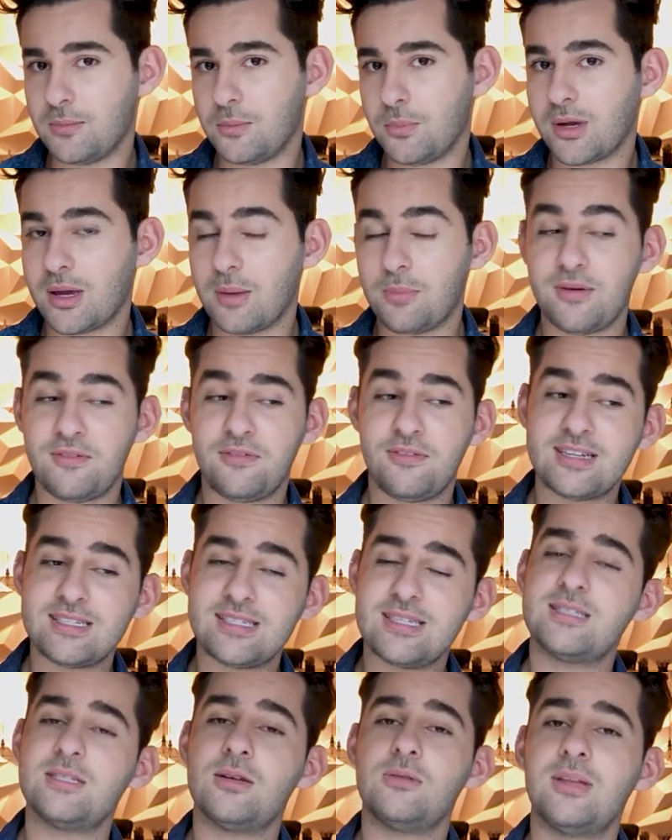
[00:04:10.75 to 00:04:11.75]
porque para
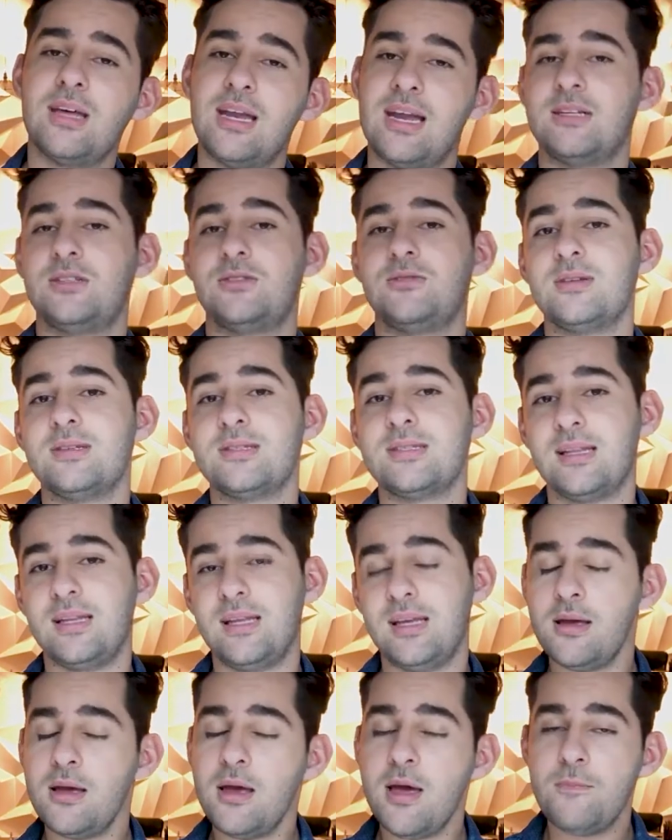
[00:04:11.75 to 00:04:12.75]
fazer as alterações
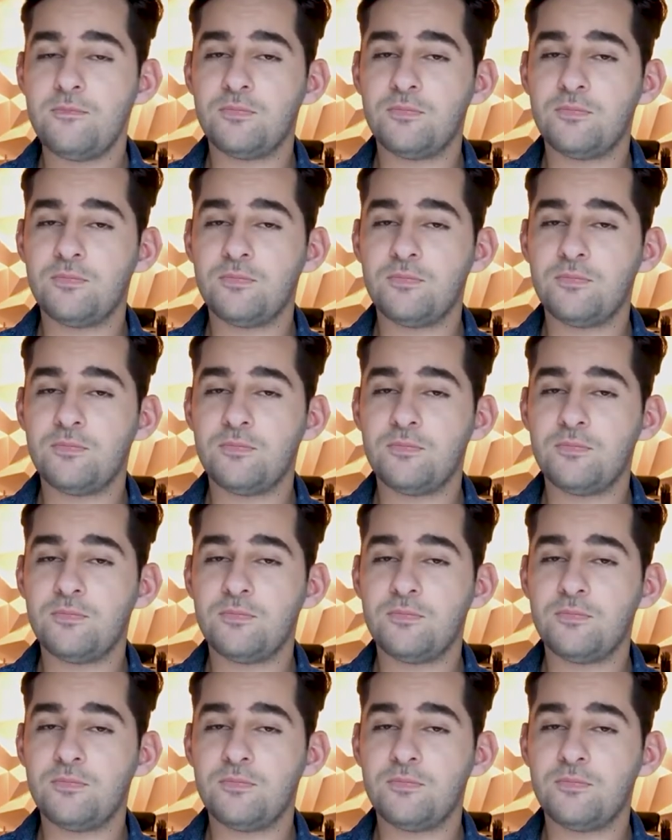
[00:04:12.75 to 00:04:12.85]
ali,